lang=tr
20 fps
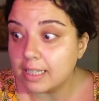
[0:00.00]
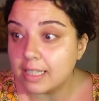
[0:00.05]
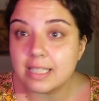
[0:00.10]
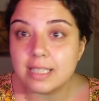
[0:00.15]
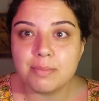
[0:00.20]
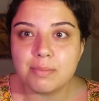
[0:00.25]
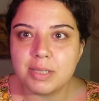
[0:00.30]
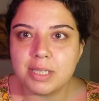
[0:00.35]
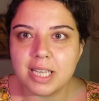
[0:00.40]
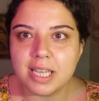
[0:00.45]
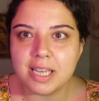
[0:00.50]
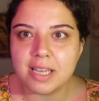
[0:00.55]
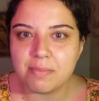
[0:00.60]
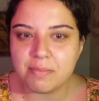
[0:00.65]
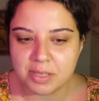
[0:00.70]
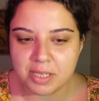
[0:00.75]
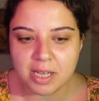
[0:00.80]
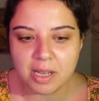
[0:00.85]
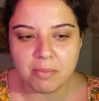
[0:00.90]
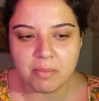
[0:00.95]
nasıl bir şey
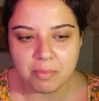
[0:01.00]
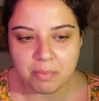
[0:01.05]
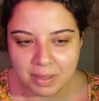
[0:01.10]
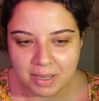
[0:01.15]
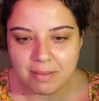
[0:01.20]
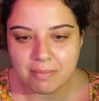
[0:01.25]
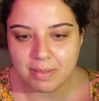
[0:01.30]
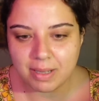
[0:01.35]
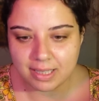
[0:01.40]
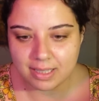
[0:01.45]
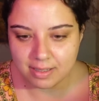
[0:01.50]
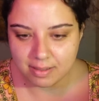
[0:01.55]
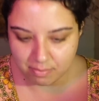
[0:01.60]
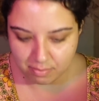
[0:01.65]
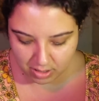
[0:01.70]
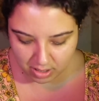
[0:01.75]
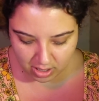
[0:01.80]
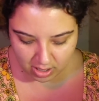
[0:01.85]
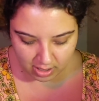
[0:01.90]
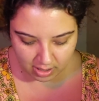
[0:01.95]
yapacağım bilmediğim
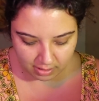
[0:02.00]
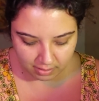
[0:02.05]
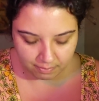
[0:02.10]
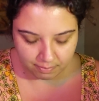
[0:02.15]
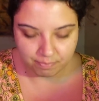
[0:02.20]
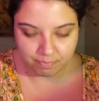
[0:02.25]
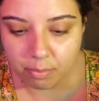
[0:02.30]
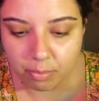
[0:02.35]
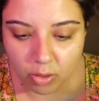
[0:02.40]
için